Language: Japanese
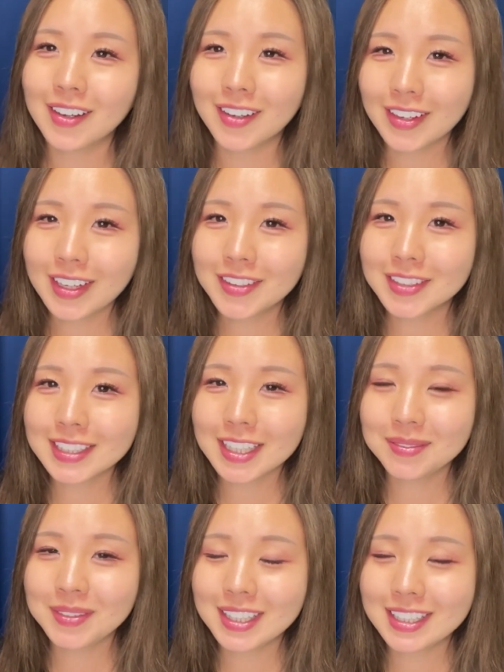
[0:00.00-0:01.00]
おはようござ
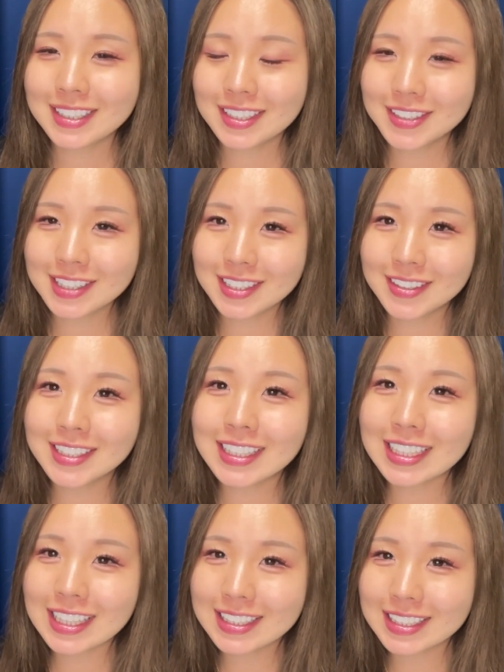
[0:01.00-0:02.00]
います。星野瑠璃
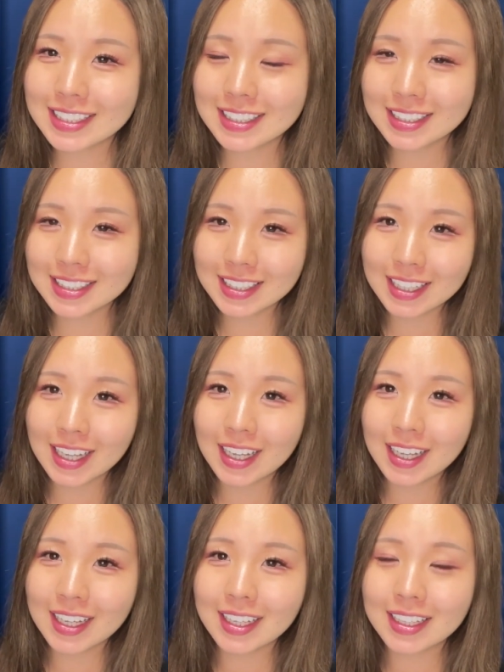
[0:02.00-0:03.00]
です。
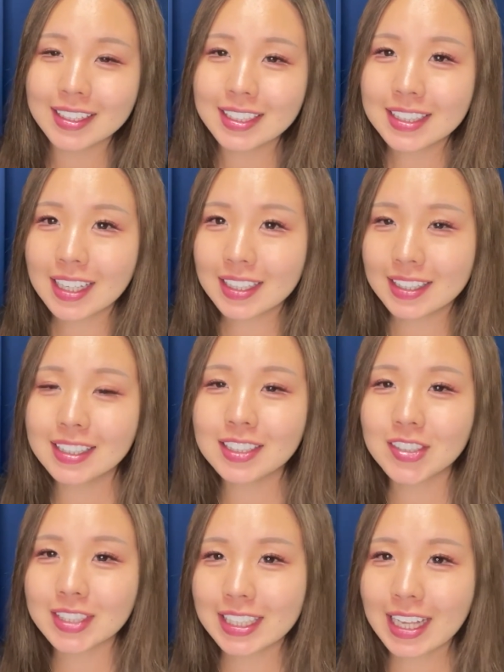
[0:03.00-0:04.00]

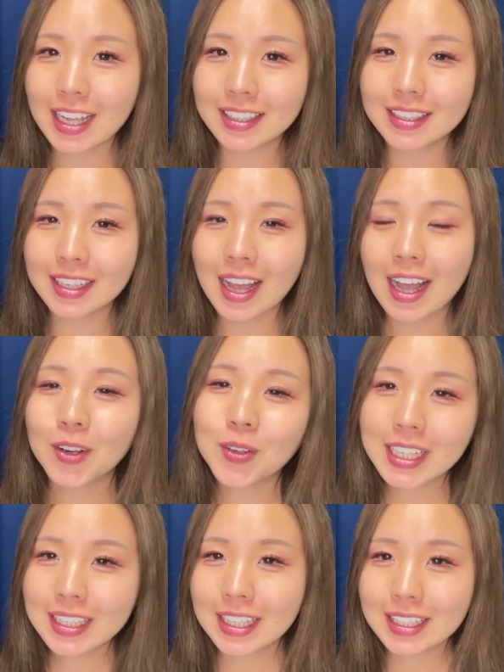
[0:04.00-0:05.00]
2022年函
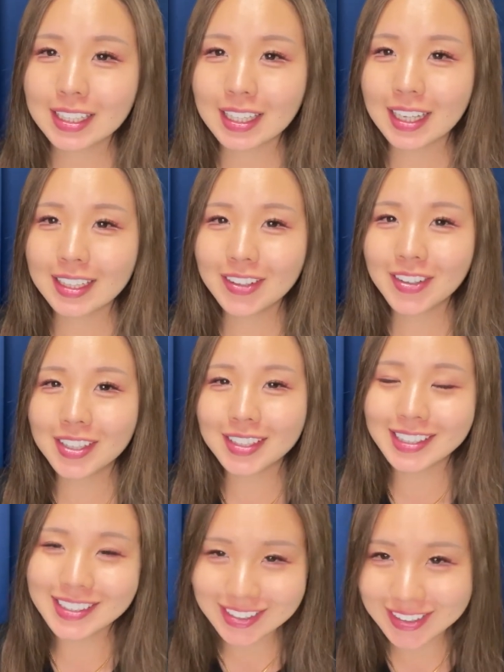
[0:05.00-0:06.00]
館記念の
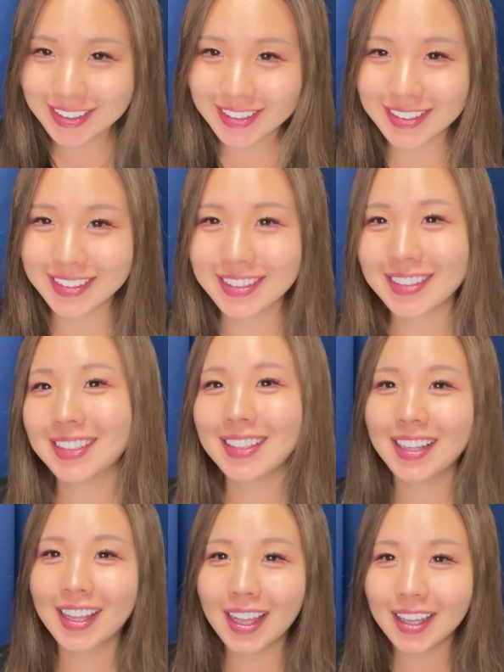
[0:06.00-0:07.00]
予想
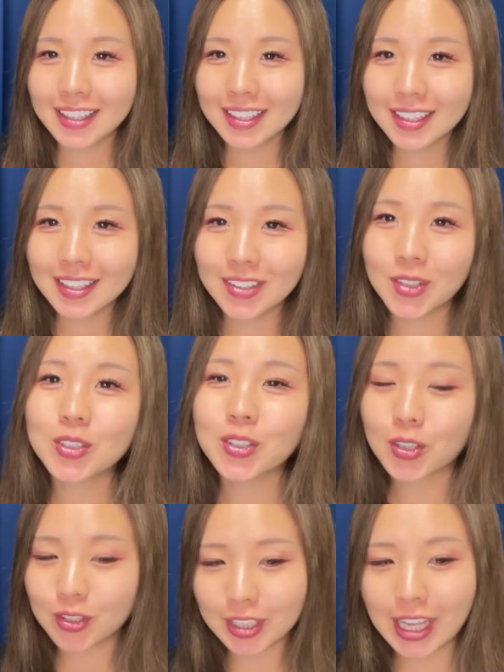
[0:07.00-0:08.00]
という
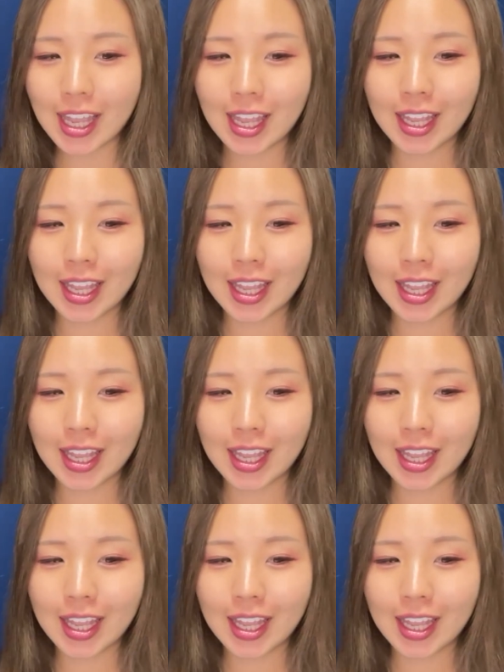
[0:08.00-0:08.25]
ことで、